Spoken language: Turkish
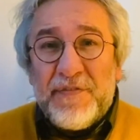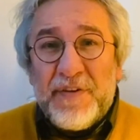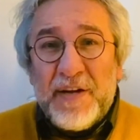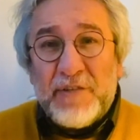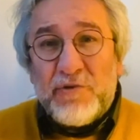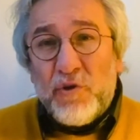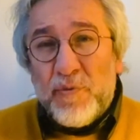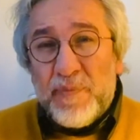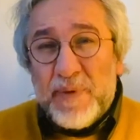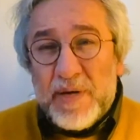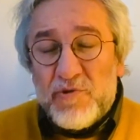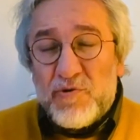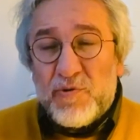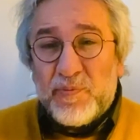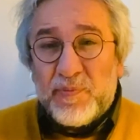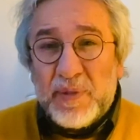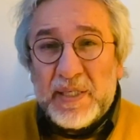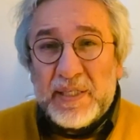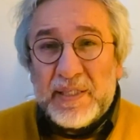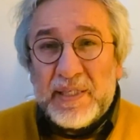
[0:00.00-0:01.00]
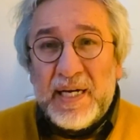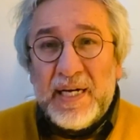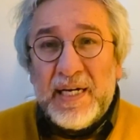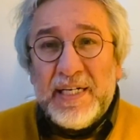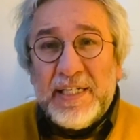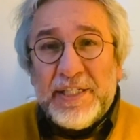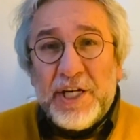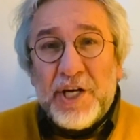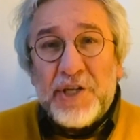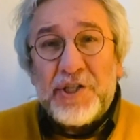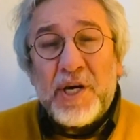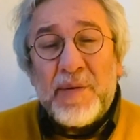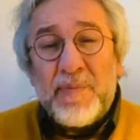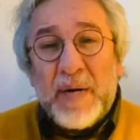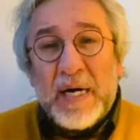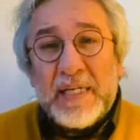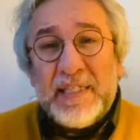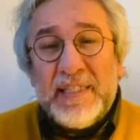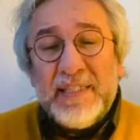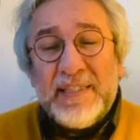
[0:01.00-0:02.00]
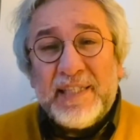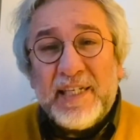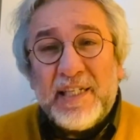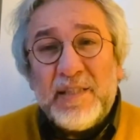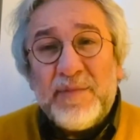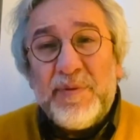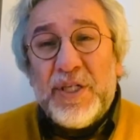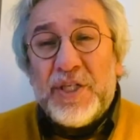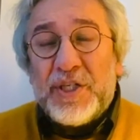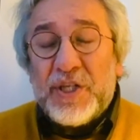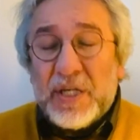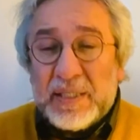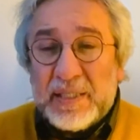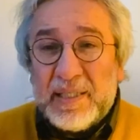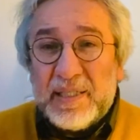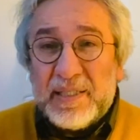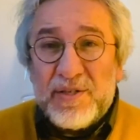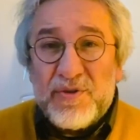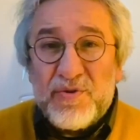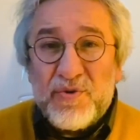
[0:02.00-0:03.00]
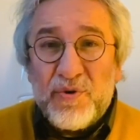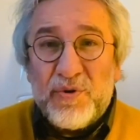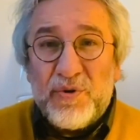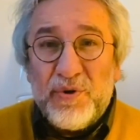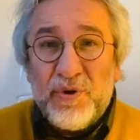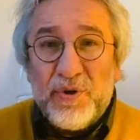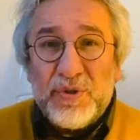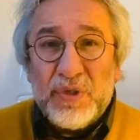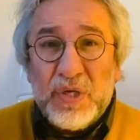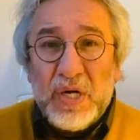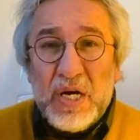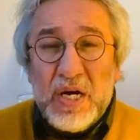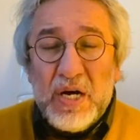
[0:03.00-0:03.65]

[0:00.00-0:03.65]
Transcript: FETÖ mensuplarına yaşam hakkı tanımayacaklarını söylüyor.